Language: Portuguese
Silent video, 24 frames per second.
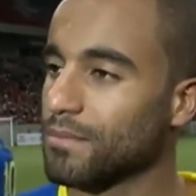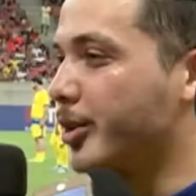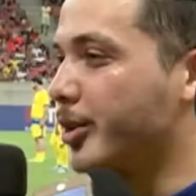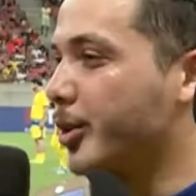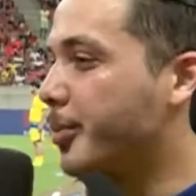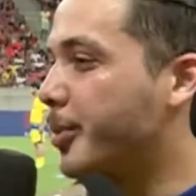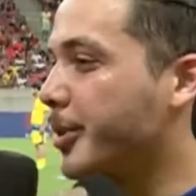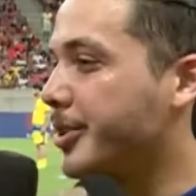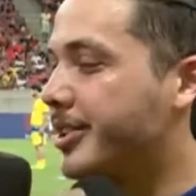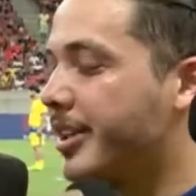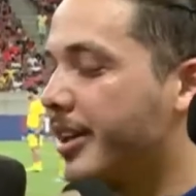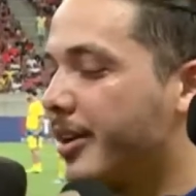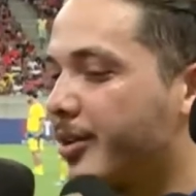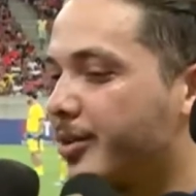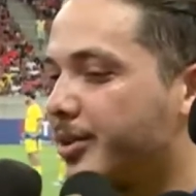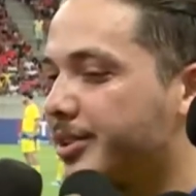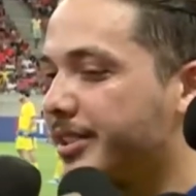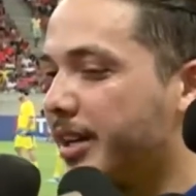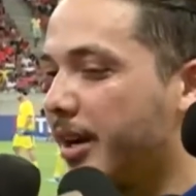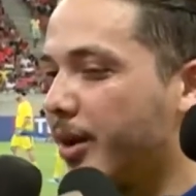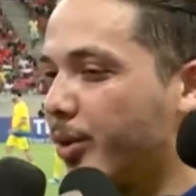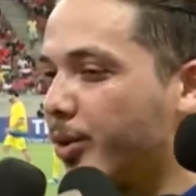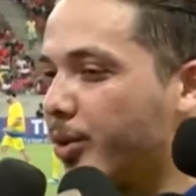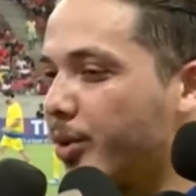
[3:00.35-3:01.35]
Não podia
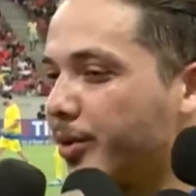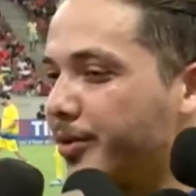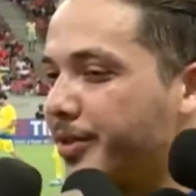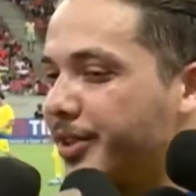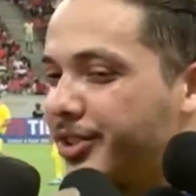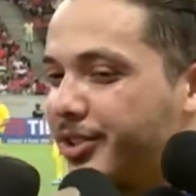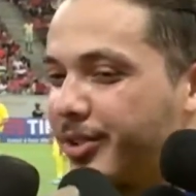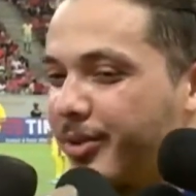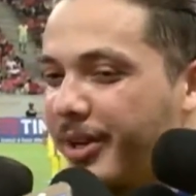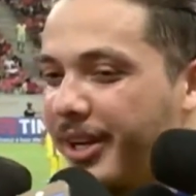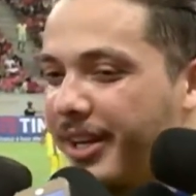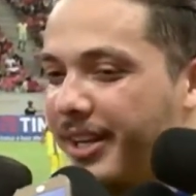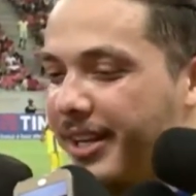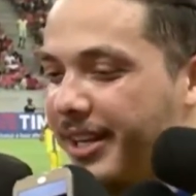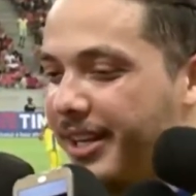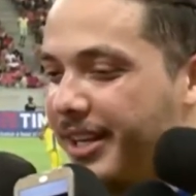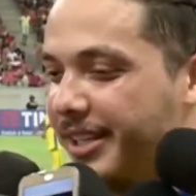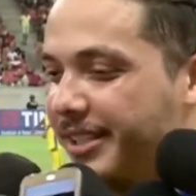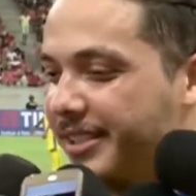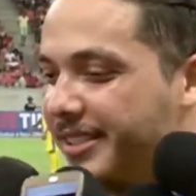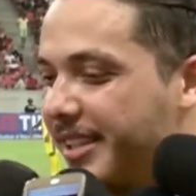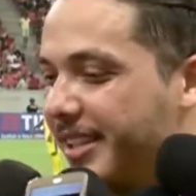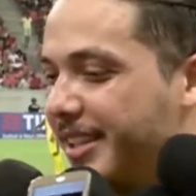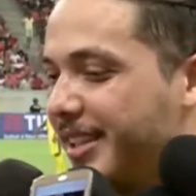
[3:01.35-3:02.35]
recusar o convite do
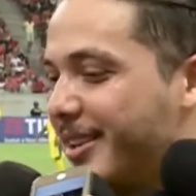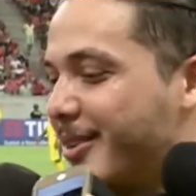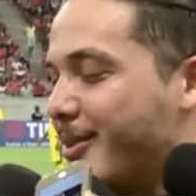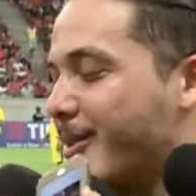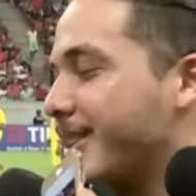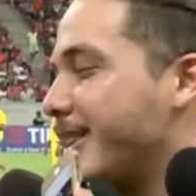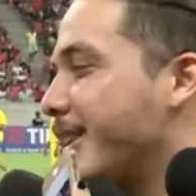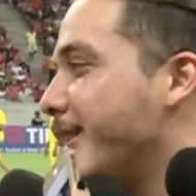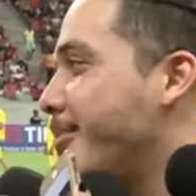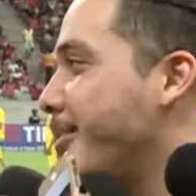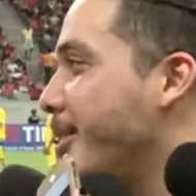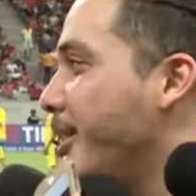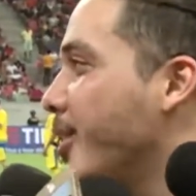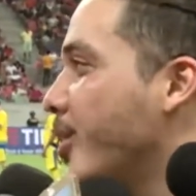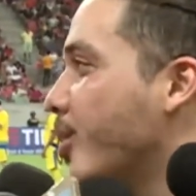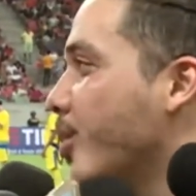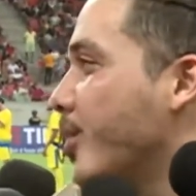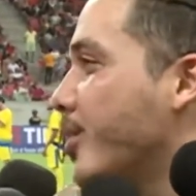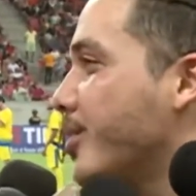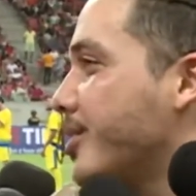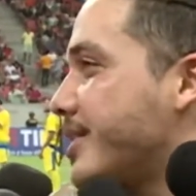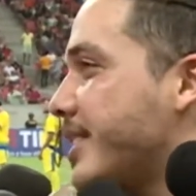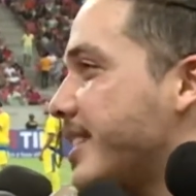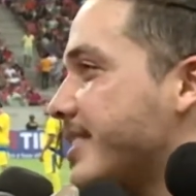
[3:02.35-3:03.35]
Hernandes, ele, quando ele me
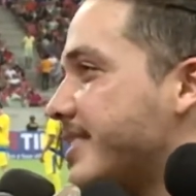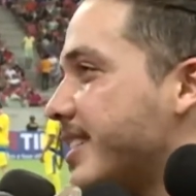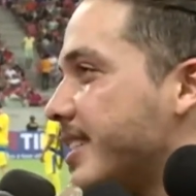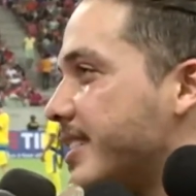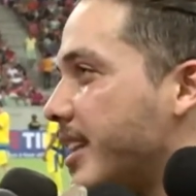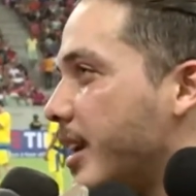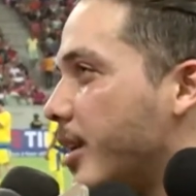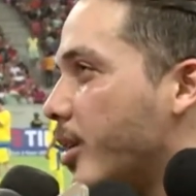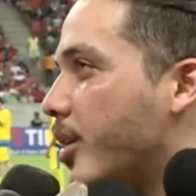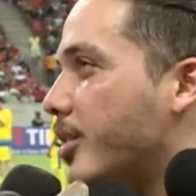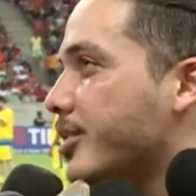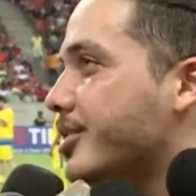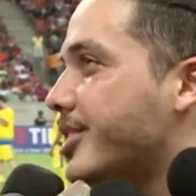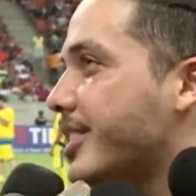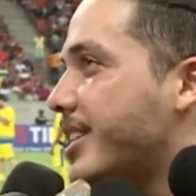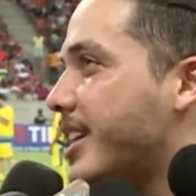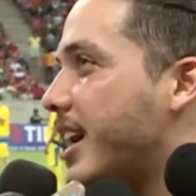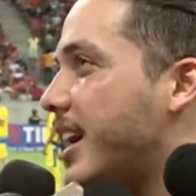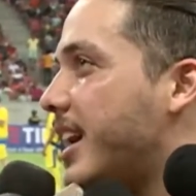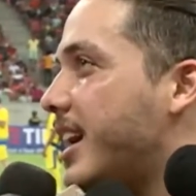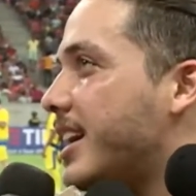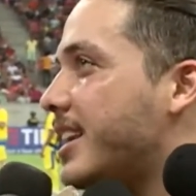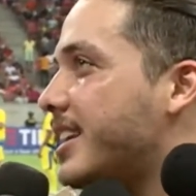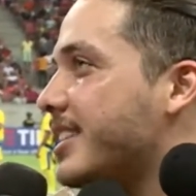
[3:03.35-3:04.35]
ligou eu já aceitei logo de
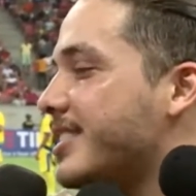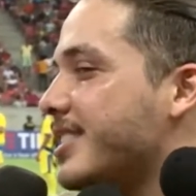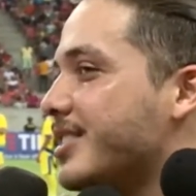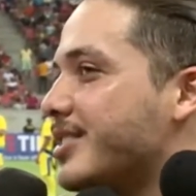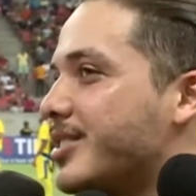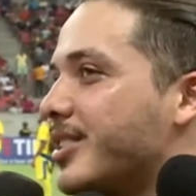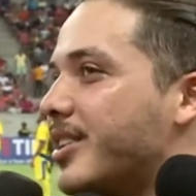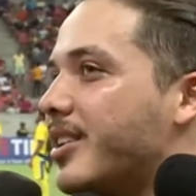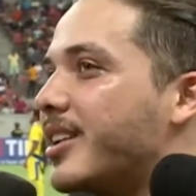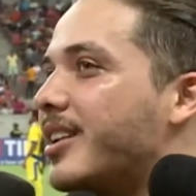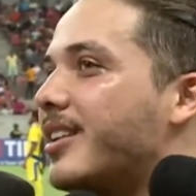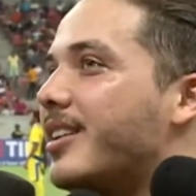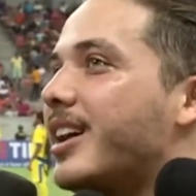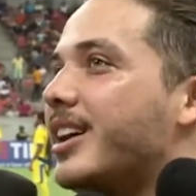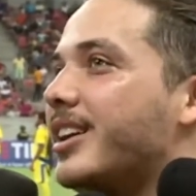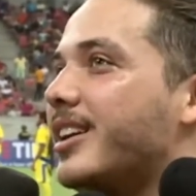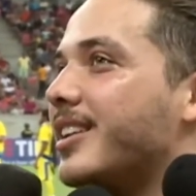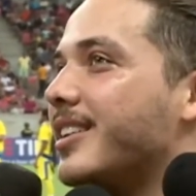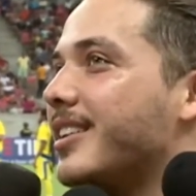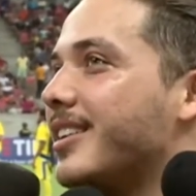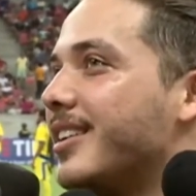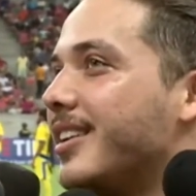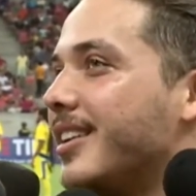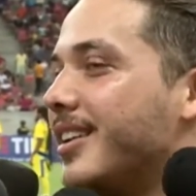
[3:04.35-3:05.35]
cara, a gente só
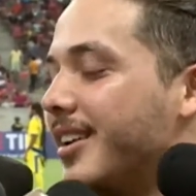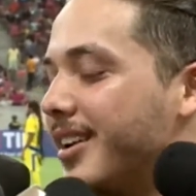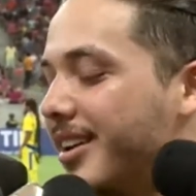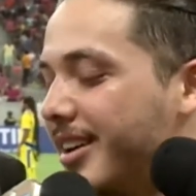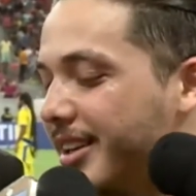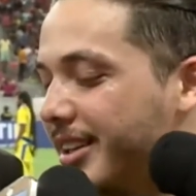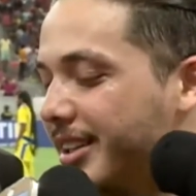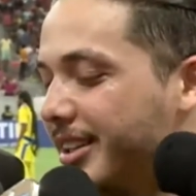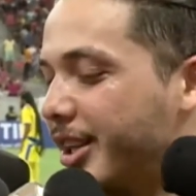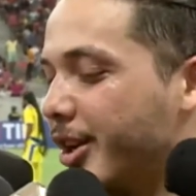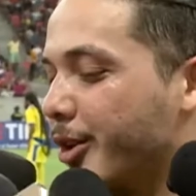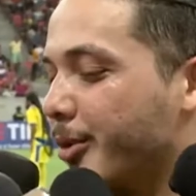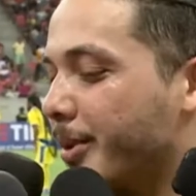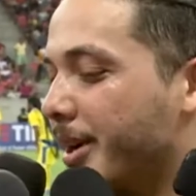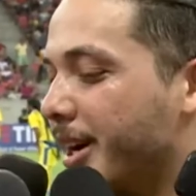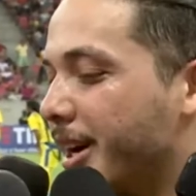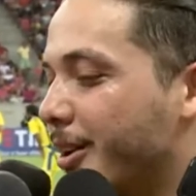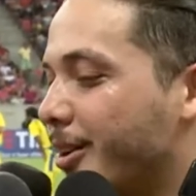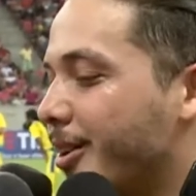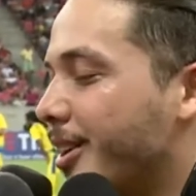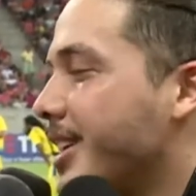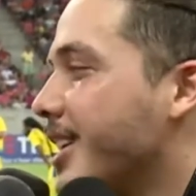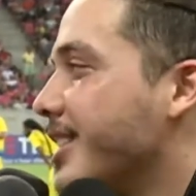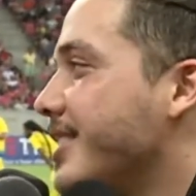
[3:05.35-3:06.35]
ah, deu
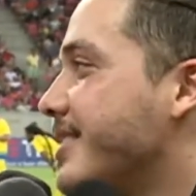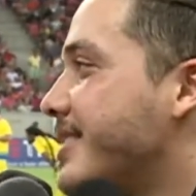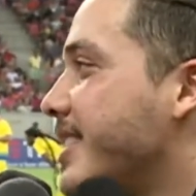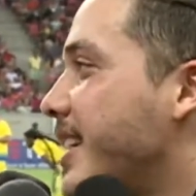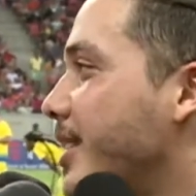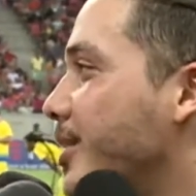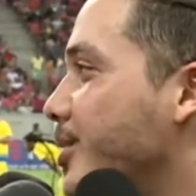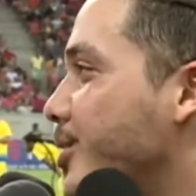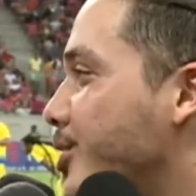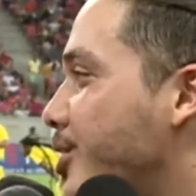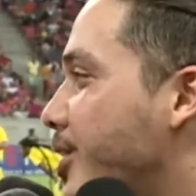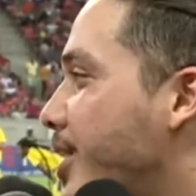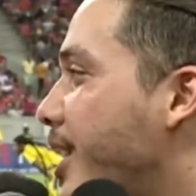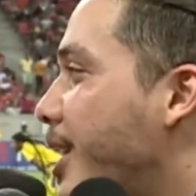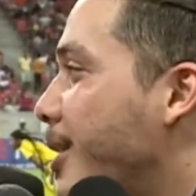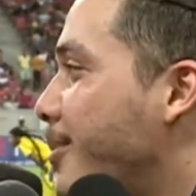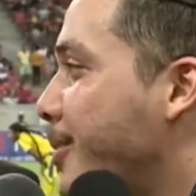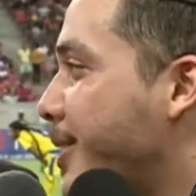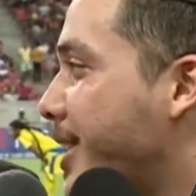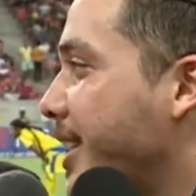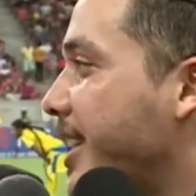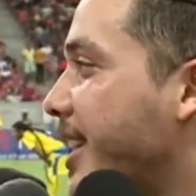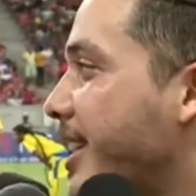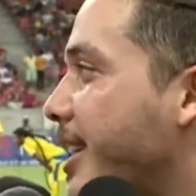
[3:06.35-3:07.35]
uma organizada nos
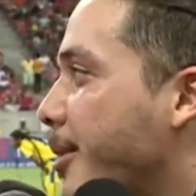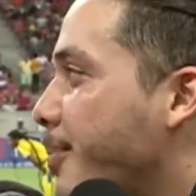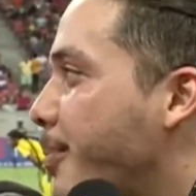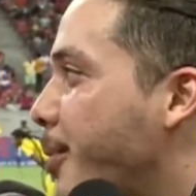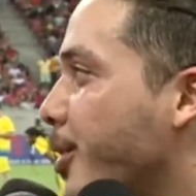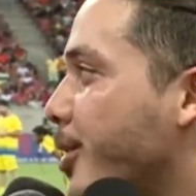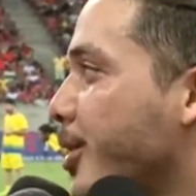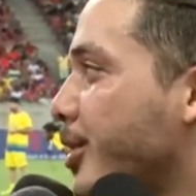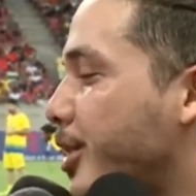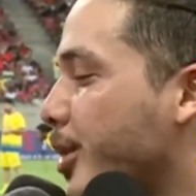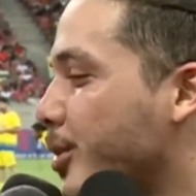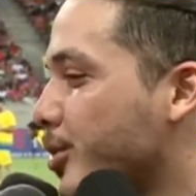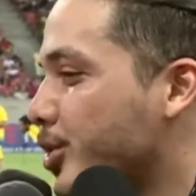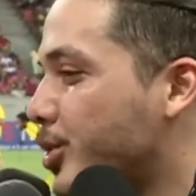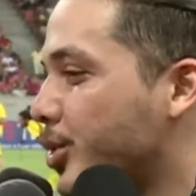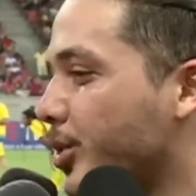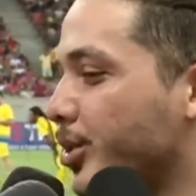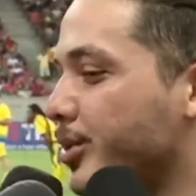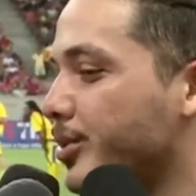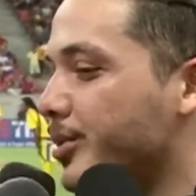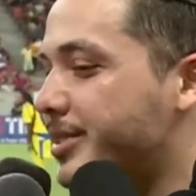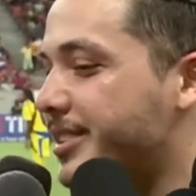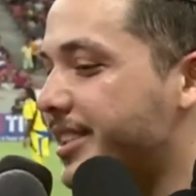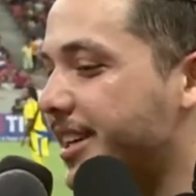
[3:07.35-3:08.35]
horários porque daqui a pouco eu tenho um
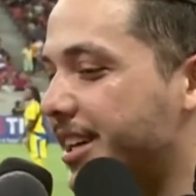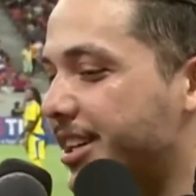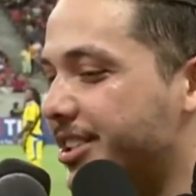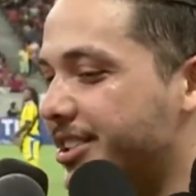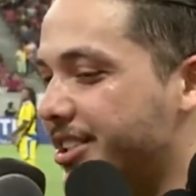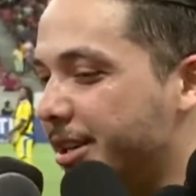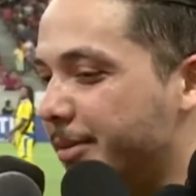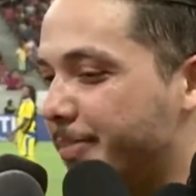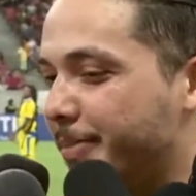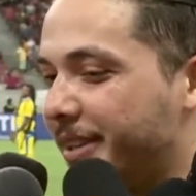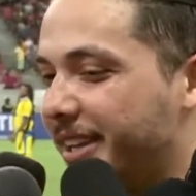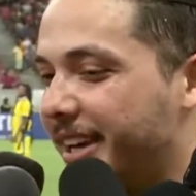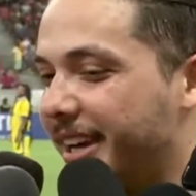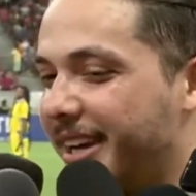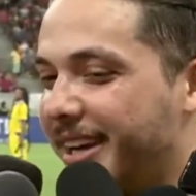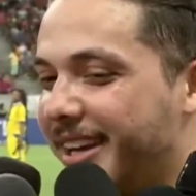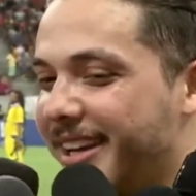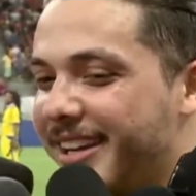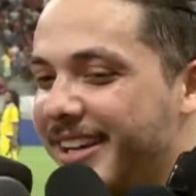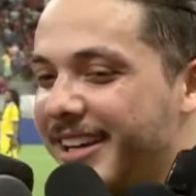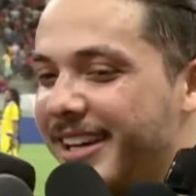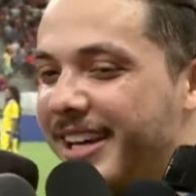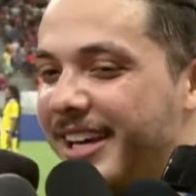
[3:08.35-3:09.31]
show no Sergipe, né?